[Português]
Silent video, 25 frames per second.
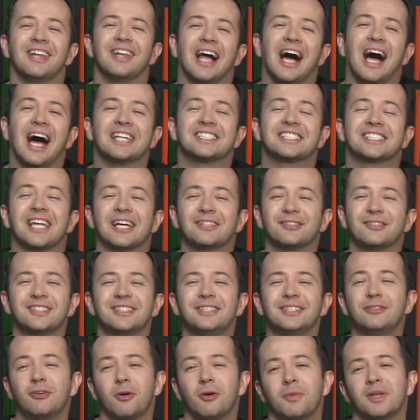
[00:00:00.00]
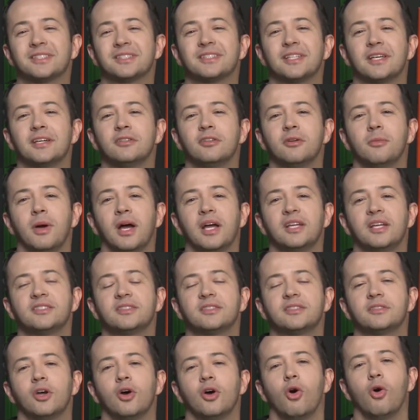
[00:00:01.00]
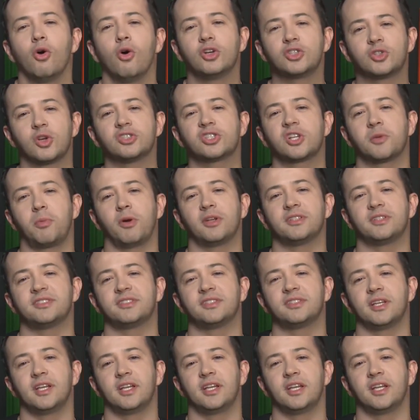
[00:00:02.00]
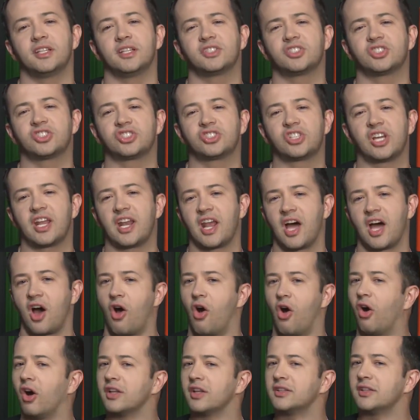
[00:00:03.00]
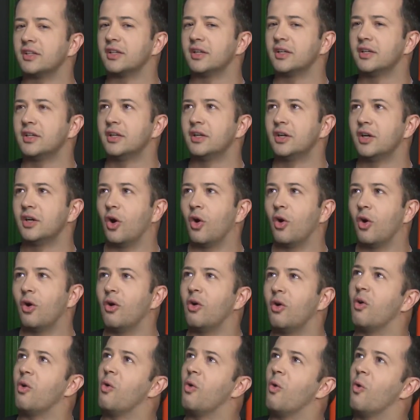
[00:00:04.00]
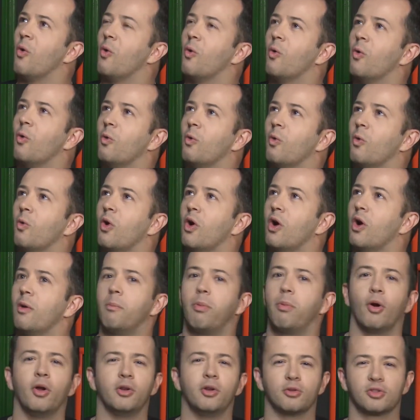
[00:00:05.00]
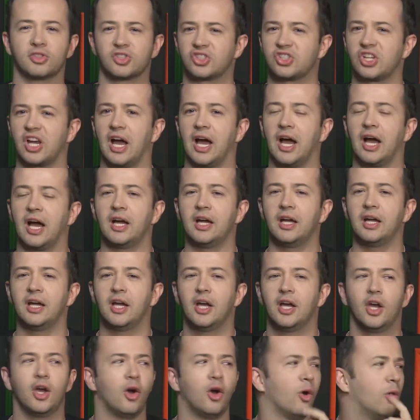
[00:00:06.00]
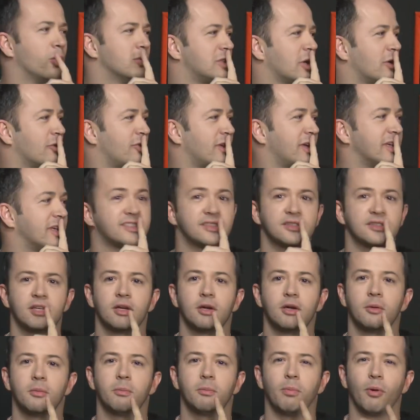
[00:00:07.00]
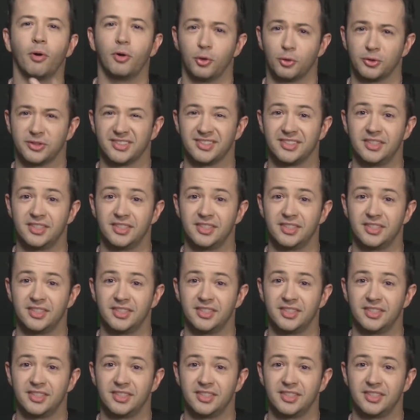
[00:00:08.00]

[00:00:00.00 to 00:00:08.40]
Olá, chá do sim começando, mas hoje acho que pode ser chá na roda. Olha. Ou põe no chá, ou talvez Põe no